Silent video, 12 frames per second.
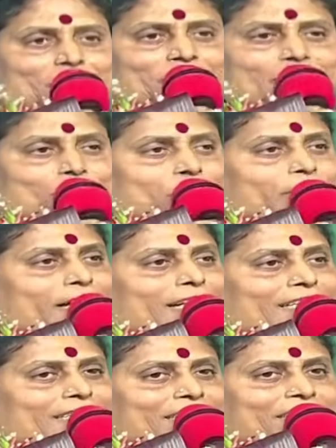మరి
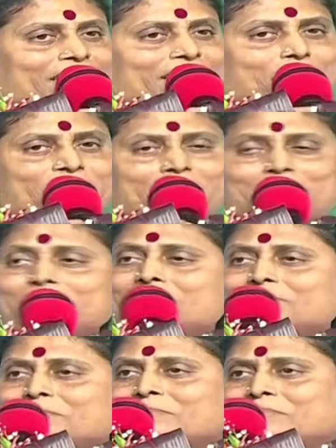పోరాట దీక్షగా మనం
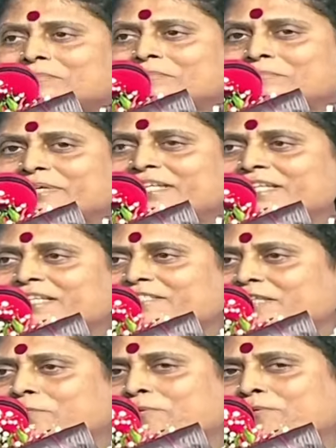ప్లీనరీ
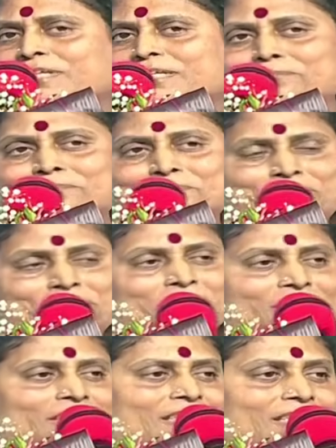జరుపుకున్నాం
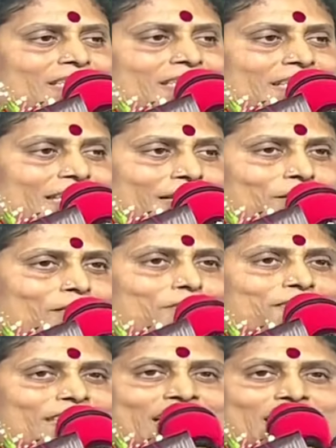
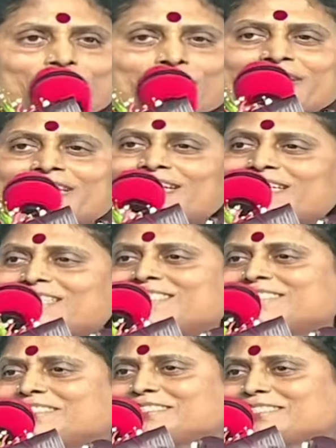ఈరోజు సగౌరవంగా
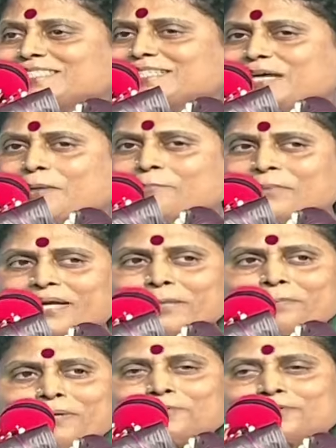మీ
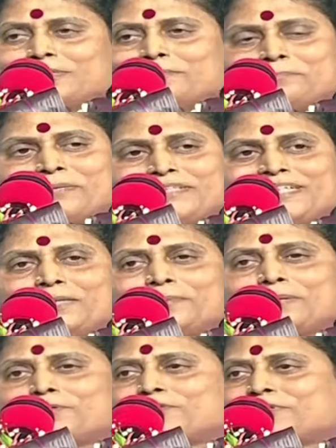ప్రభుత్వం ప్రజల
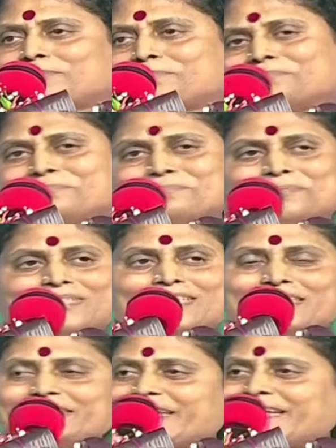ప్రభుత్వం
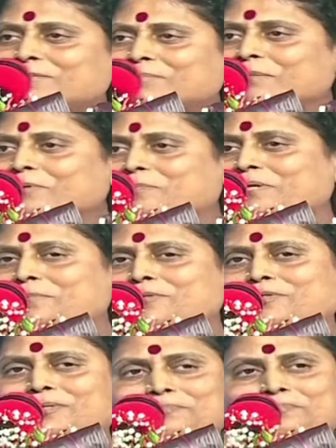జగన్ బాబు
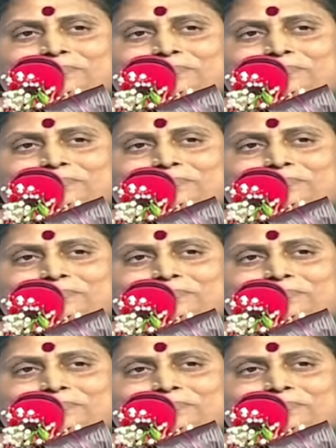ప్రభుత్వం